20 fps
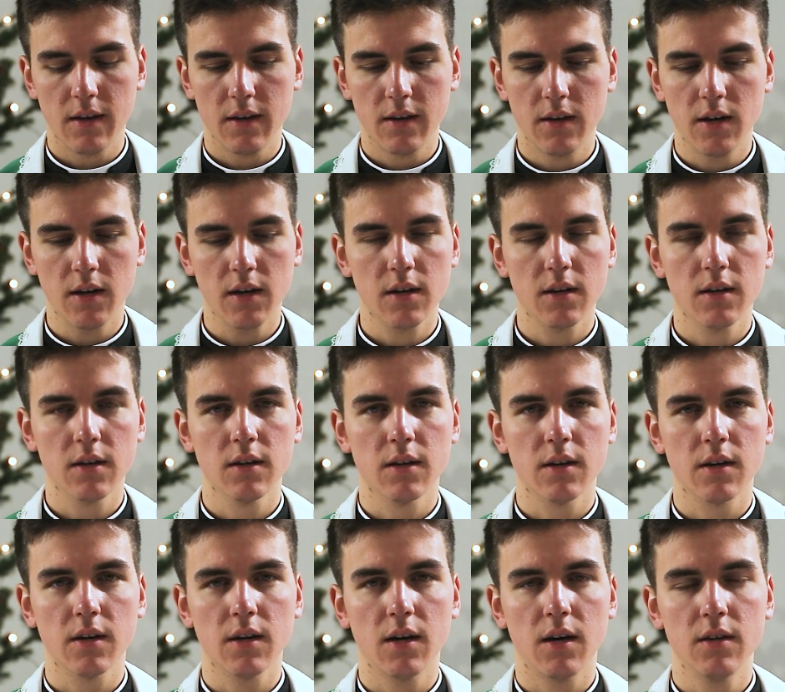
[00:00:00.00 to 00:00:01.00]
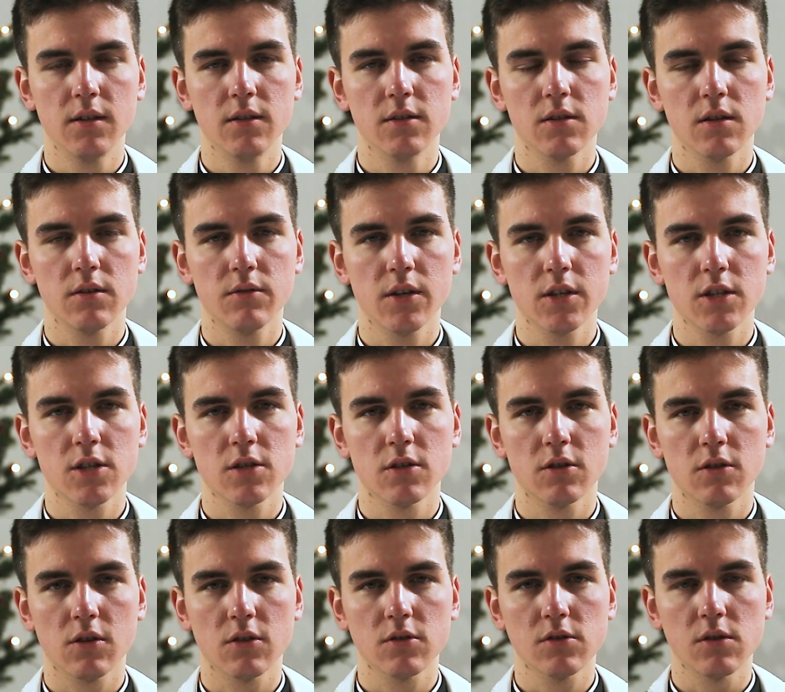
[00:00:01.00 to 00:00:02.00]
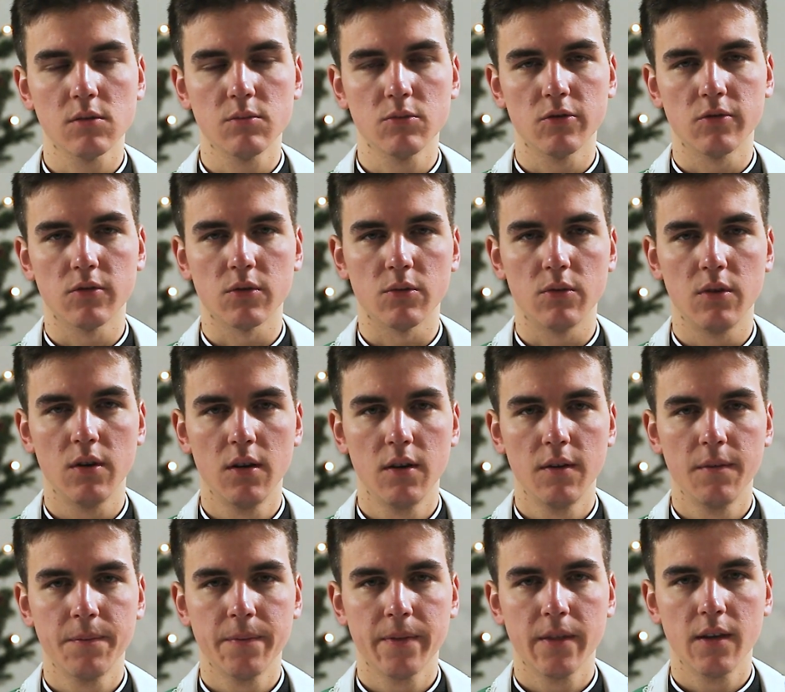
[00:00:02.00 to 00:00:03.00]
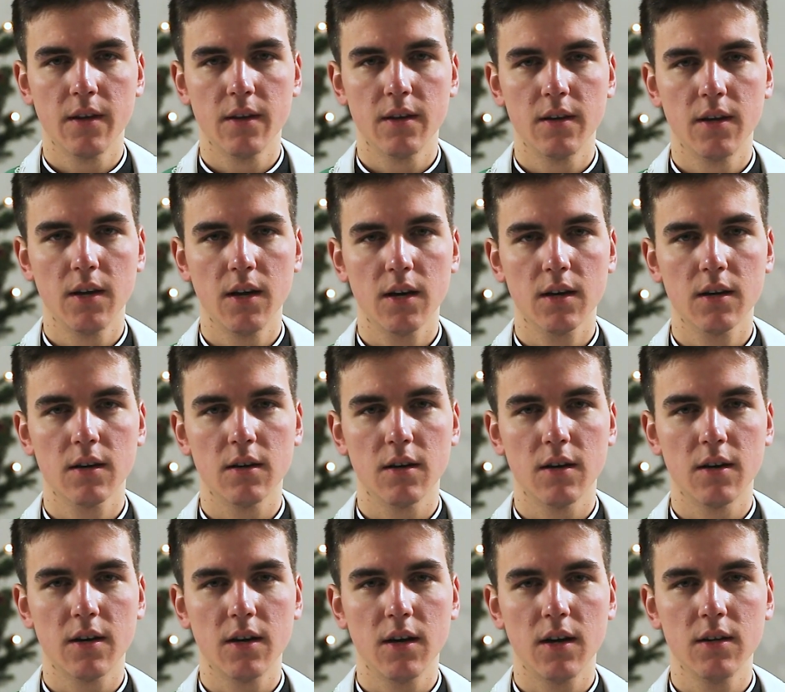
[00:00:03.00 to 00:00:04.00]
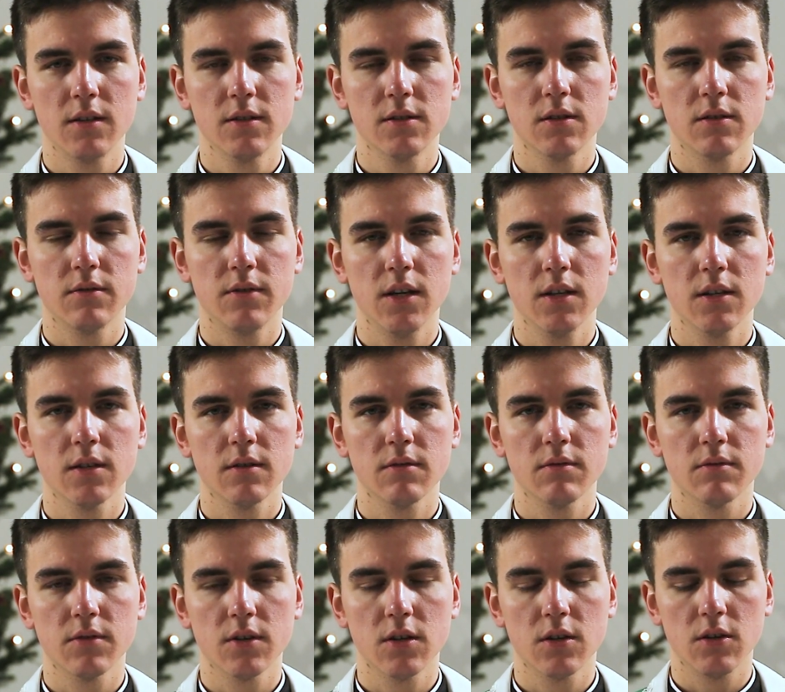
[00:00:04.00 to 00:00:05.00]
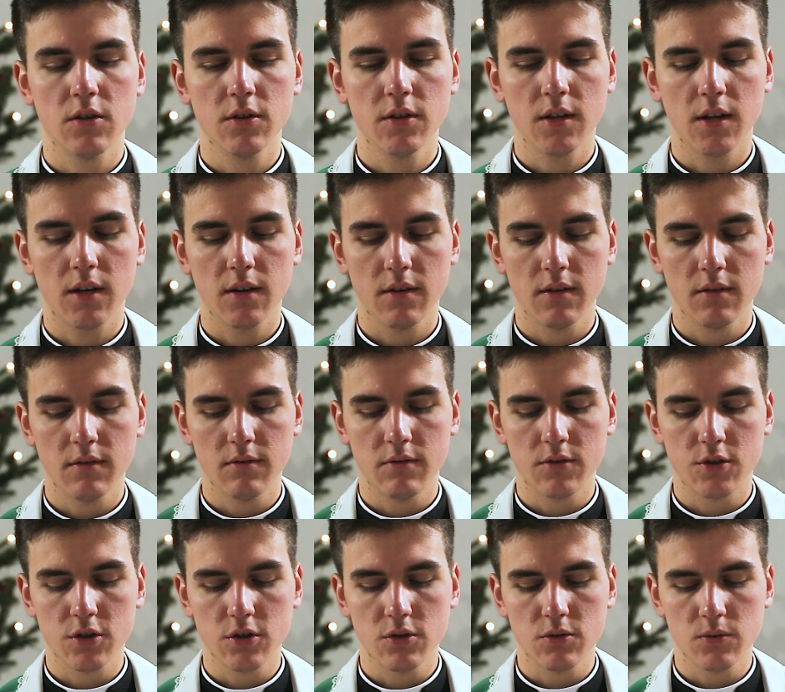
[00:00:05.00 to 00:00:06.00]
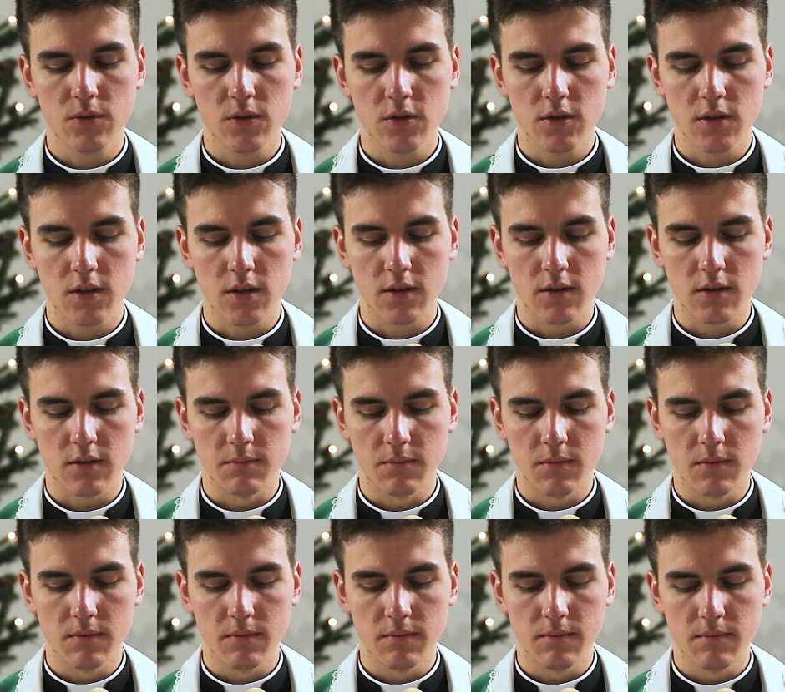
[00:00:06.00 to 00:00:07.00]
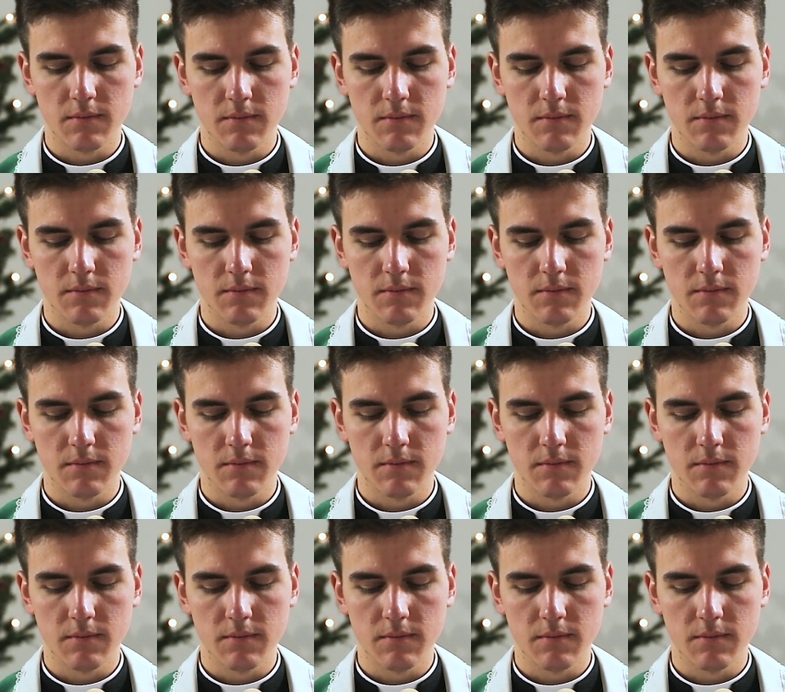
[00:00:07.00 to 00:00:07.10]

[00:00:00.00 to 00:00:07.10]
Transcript: jak realizować to, co mówił, jak realizowanie wygląda w życiu codziennym.